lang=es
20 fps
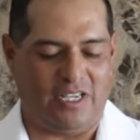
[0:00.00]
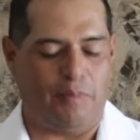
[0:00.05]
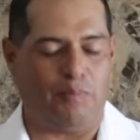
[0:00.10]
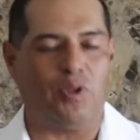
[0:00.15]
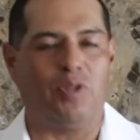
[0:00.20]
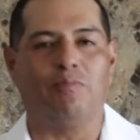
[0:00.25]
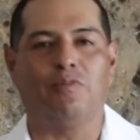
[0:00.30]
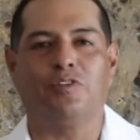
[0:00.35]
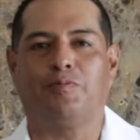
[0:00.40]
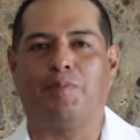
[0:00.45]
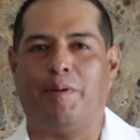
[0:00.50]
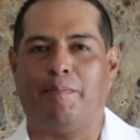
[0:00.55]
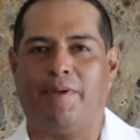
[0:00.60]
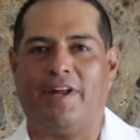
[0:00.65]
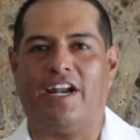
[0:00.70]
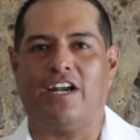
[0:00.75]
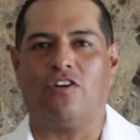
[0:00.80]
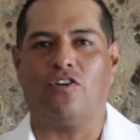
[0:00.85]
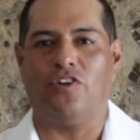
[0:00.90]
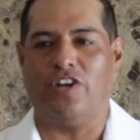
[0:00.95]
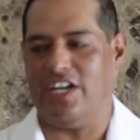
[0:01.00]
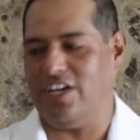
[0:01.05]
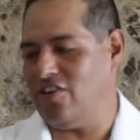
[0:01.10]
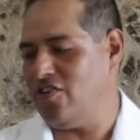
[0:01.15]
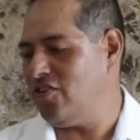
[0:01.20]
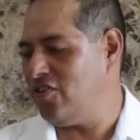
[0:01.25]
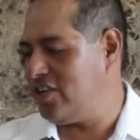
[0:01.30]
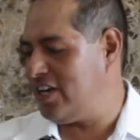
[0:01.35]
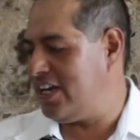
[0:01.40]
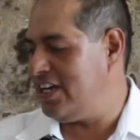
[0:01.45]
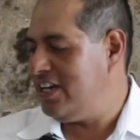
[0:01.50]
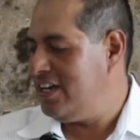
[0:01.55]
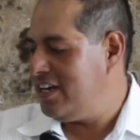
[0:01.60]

podemos preparar con ello, ¿ok?